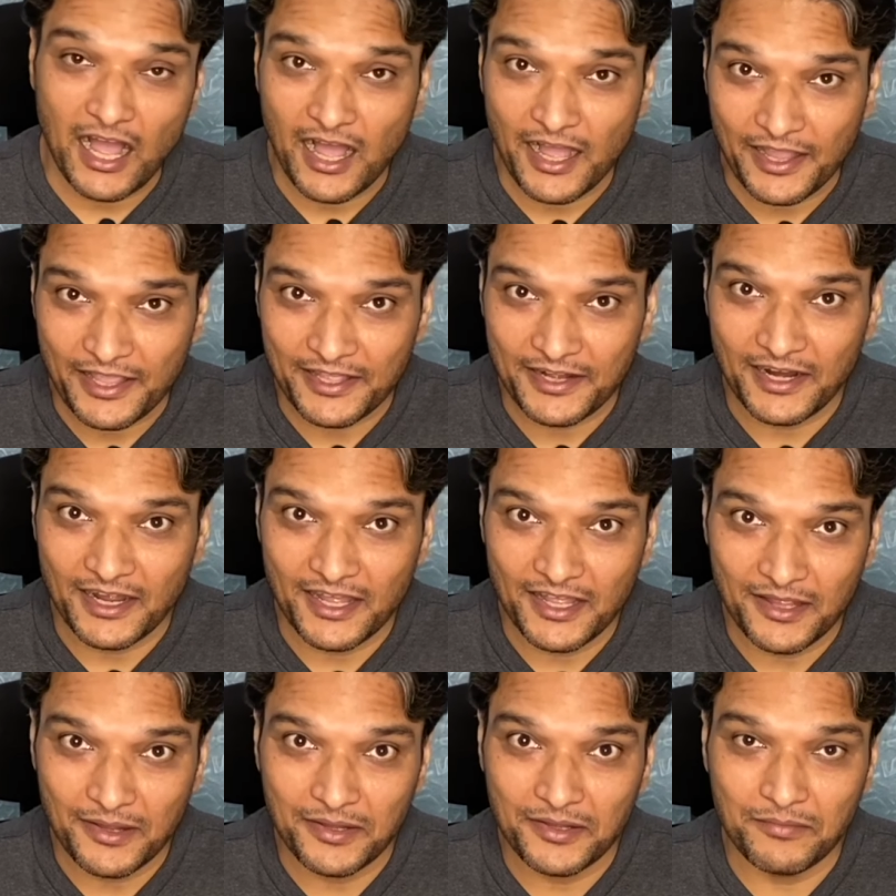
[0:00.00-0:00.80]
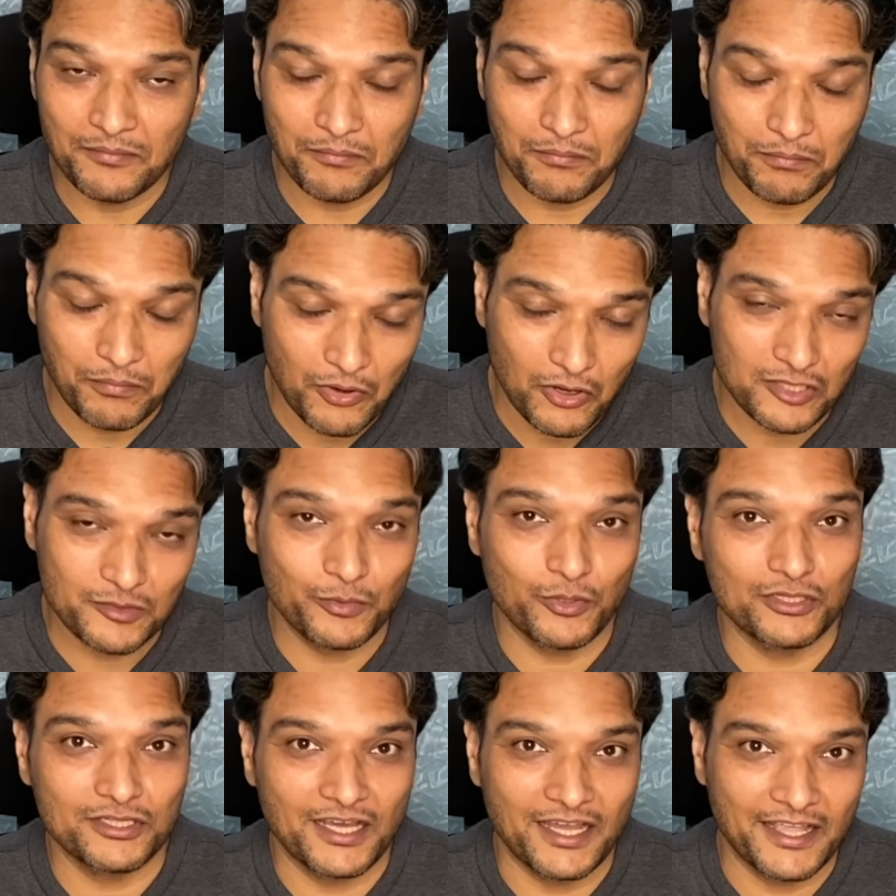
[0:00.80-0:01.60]
आगे रहा है बहुत
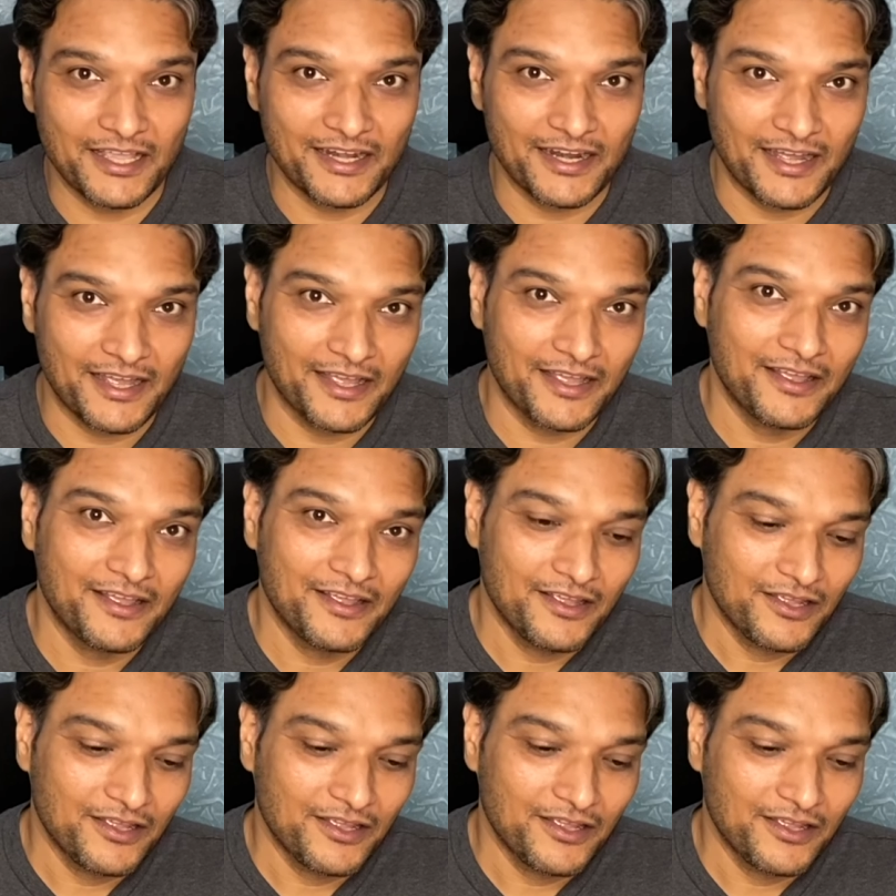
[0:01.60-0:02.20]
बहुत आगे रहा है